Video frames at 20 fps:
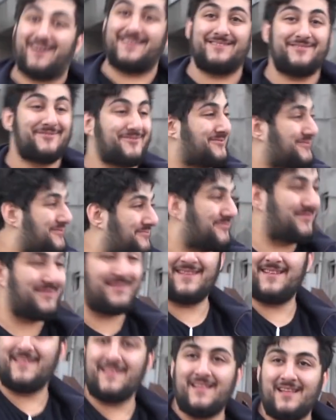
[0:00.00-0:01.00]
hangi YouTube?
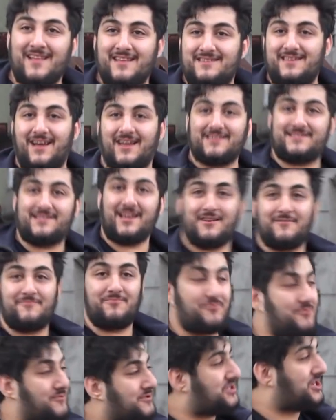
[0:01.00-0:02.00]
Yazacak.
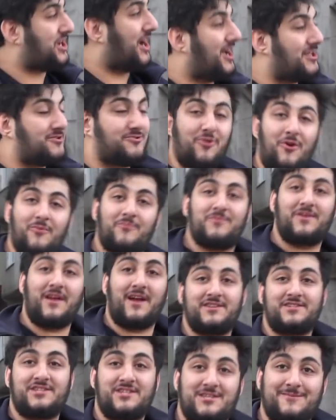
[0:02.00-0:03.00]
Kağıt
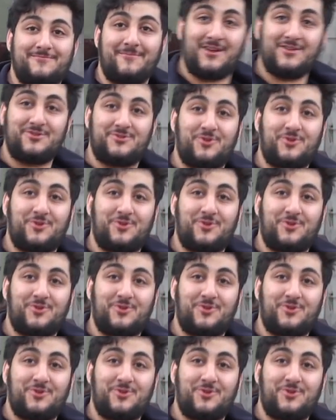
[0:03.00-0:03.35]
toplayan şişman